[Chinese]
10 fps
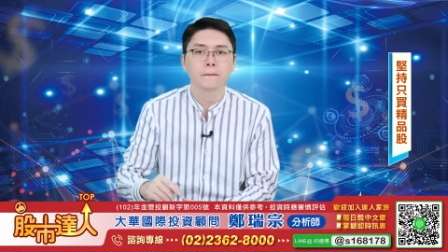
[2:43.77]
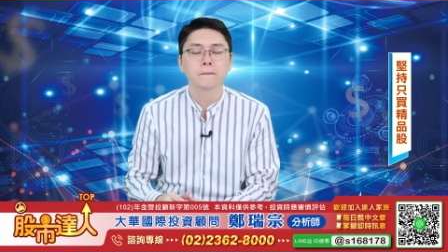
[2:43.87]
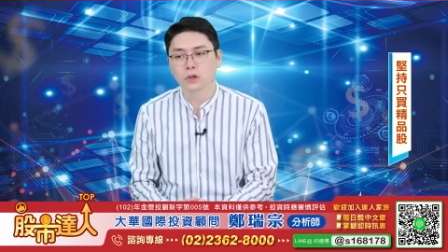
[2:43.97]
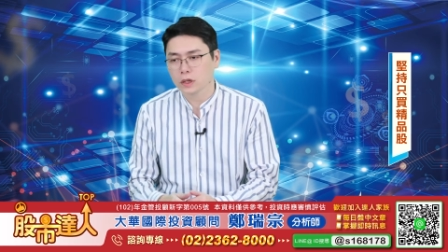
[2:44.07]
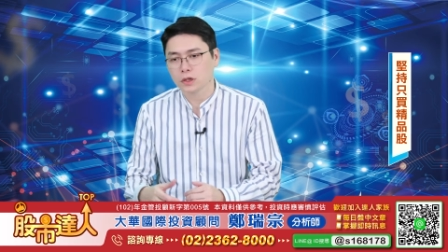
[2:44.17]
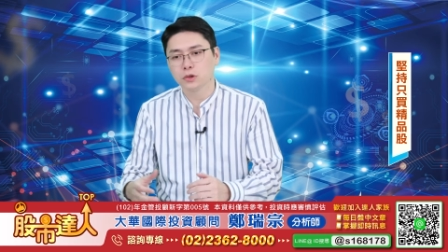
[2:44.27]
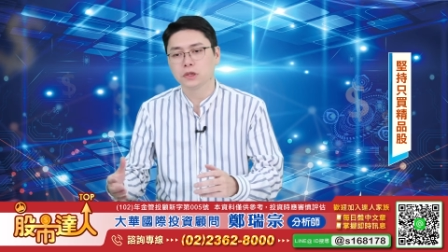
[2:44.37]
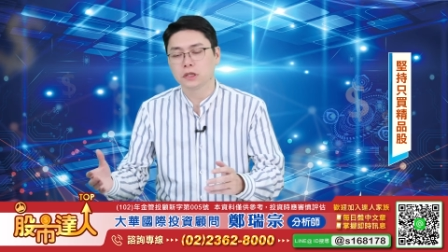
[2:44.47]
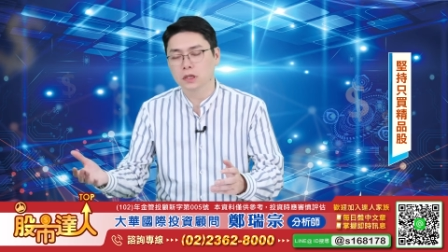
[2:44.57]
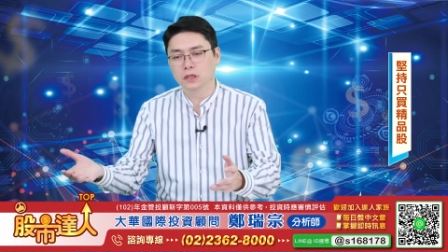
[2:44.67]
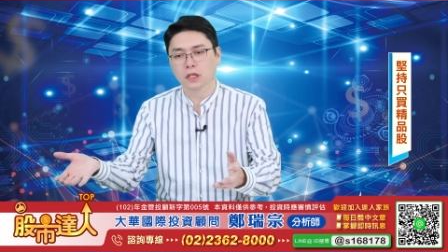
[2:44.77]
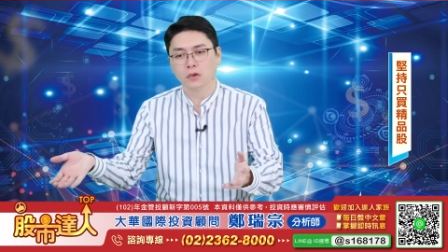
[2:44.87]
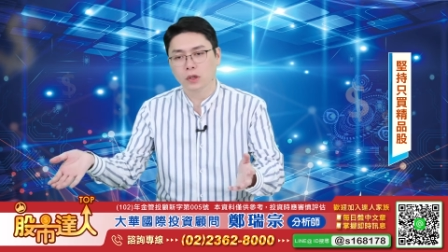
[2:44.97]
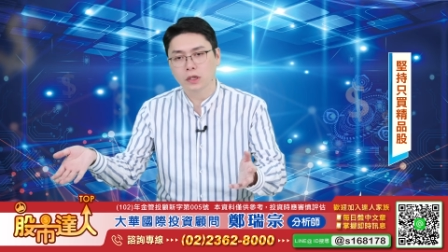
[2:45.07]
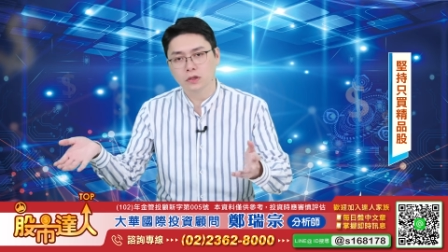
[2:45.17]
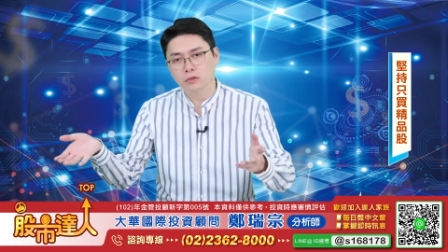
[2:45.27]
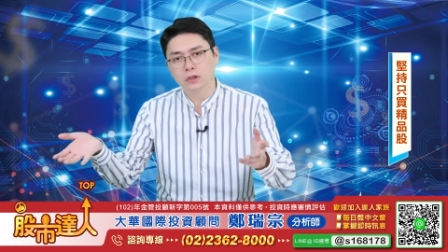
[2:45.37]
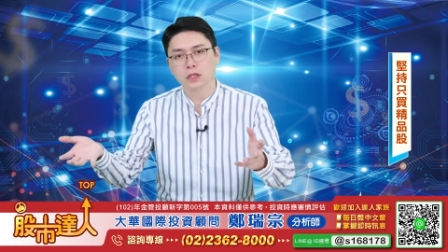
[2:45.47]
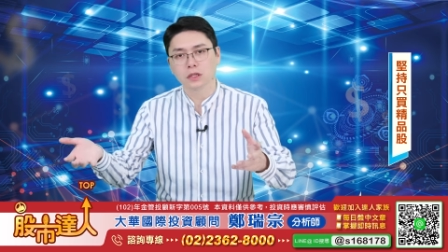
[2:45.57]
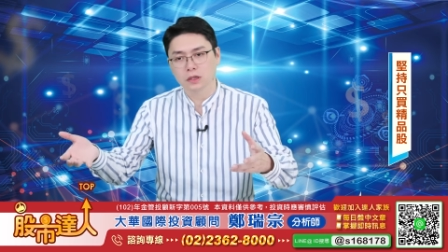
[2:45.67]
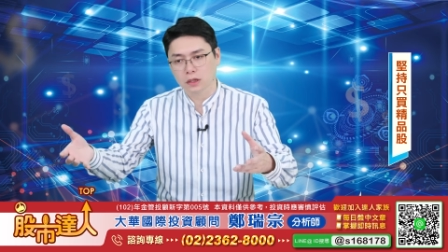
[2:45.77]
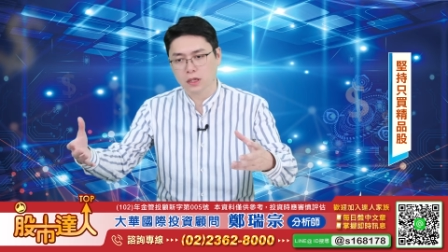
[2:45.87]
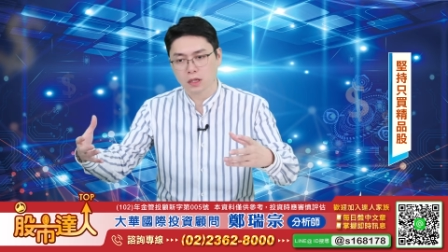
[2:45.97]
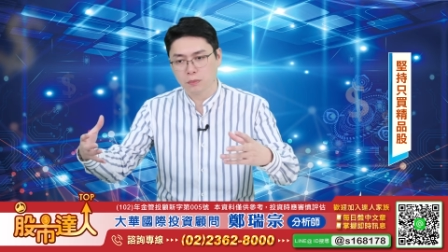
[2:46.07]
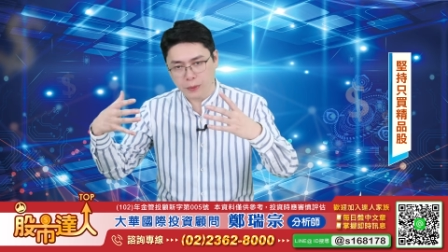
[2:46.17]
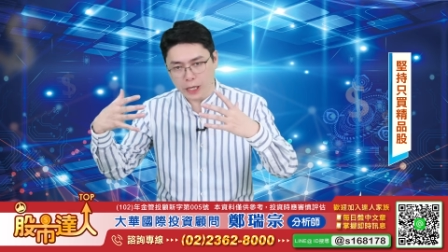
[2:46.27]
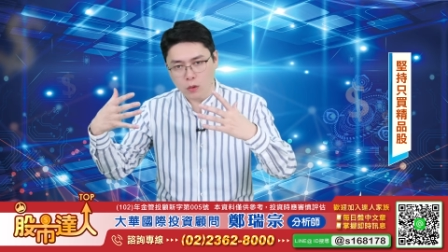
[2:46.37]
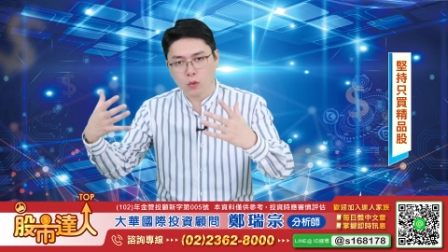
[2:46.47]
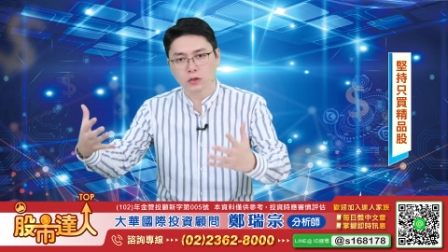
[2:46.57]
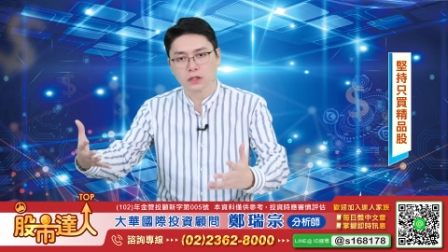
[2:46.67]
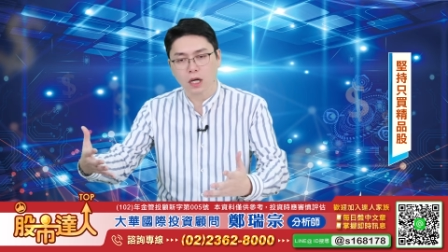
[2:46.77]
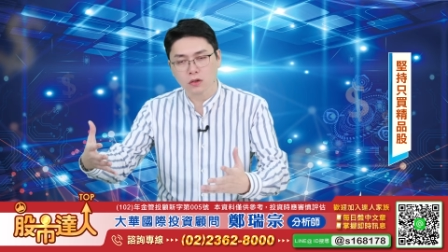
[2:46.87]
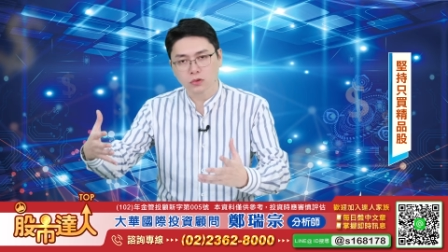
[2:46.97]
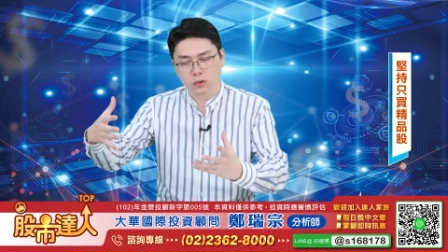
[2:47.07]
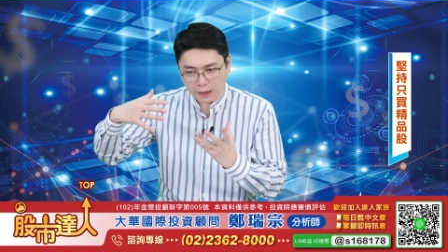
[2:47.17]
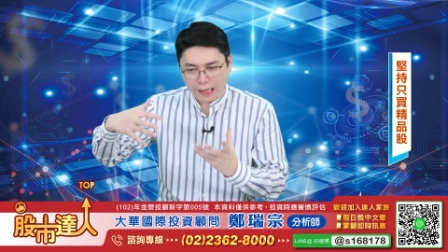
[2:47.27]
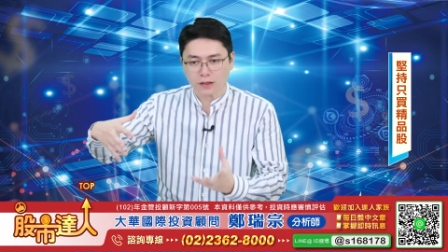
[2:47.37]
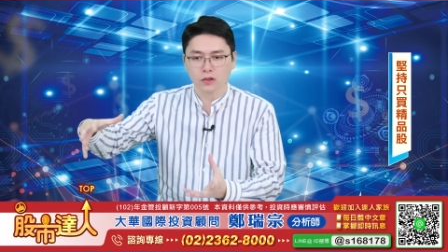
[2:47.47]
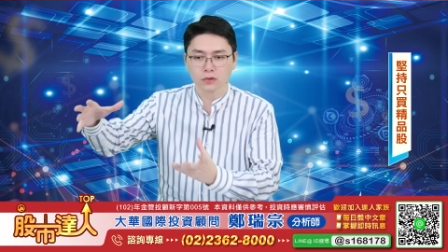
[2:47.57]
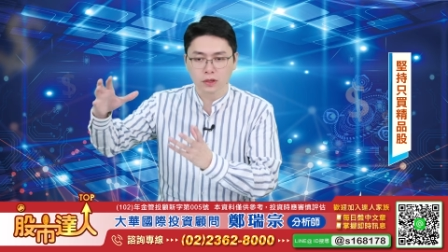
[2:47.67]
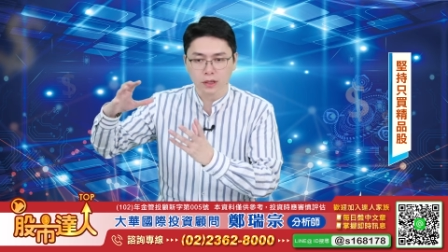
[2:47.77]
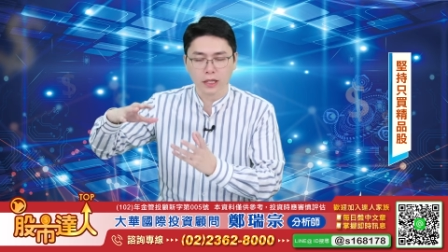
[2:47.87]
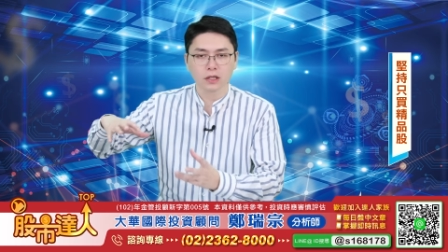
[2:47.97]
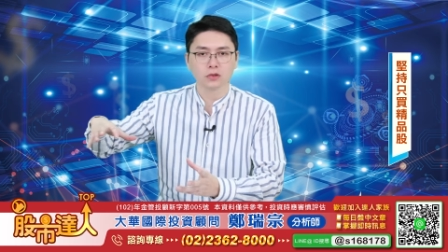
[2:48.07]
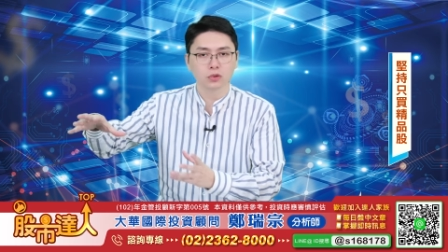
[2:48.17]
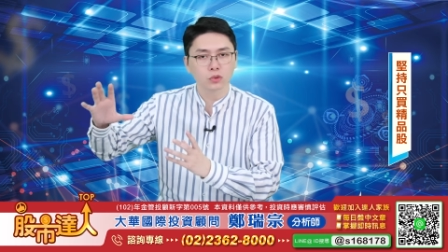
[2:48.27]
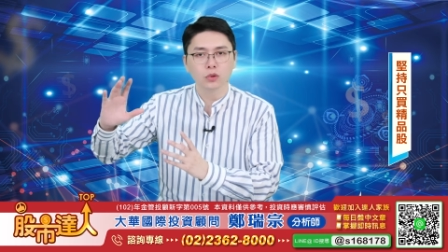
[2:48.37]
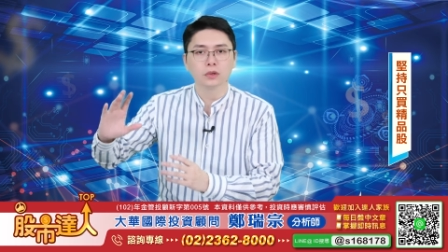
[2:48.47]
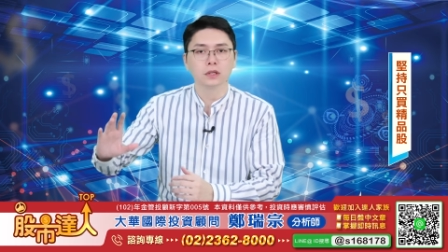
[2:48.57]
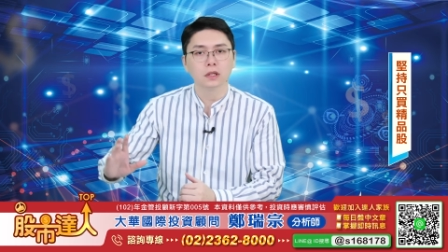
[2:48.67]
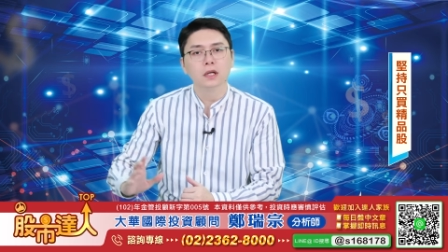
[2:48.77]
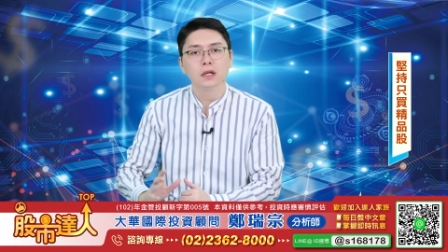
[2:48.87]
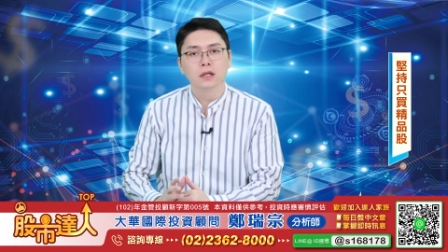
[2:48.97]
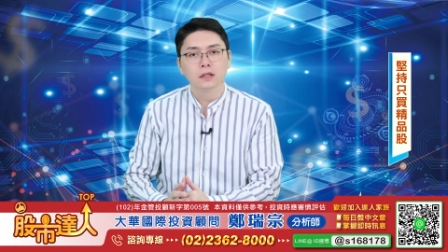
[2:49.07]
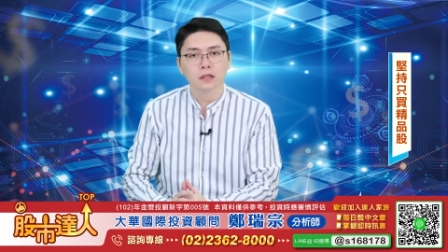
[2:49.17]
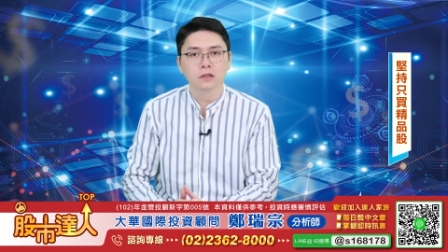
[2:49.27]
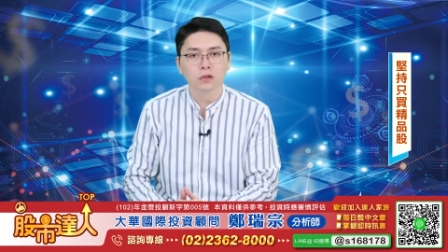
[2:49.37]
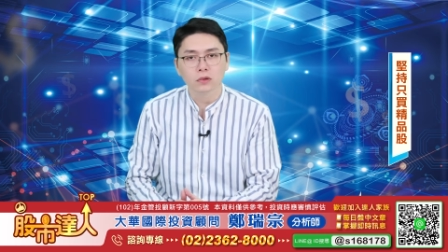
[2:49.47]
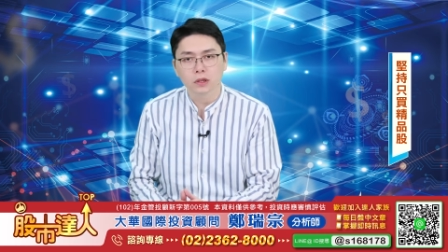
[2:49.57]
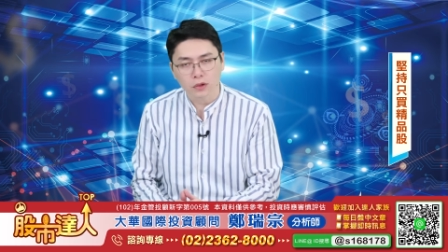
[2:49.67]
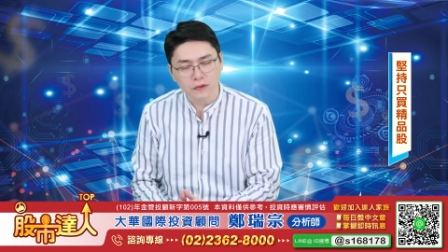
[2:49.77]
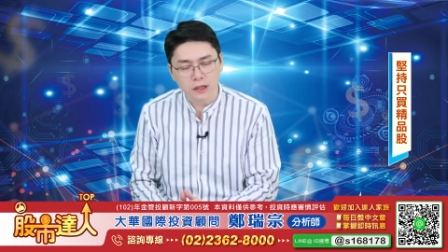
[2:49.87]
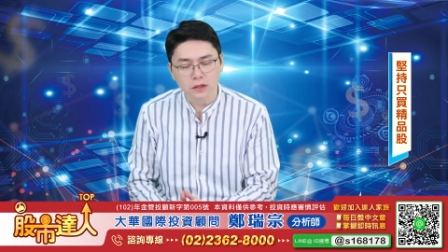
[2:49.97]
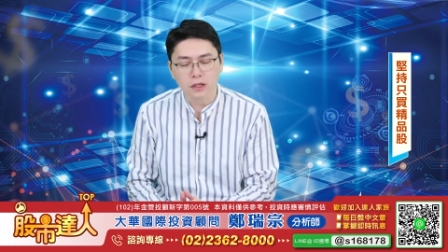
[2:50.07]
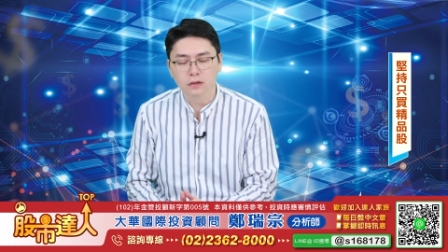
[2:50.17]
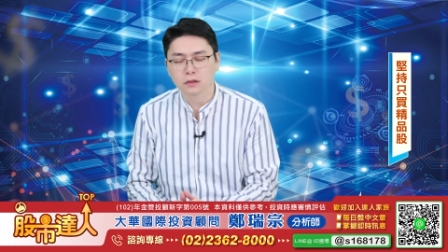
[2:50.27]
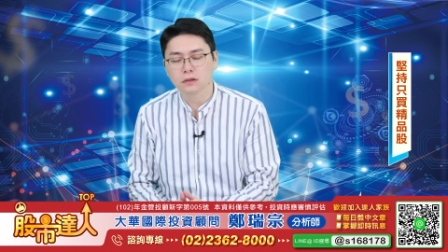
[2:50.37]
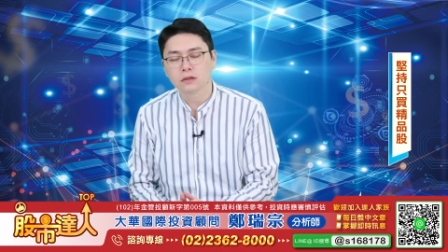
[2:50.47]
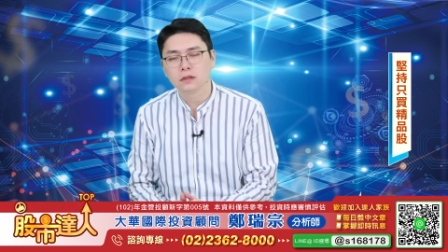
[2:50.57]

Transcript: 所以可预期的相关的零组件的那个备货潮所带动的那一个出货的那个动能会非常强势。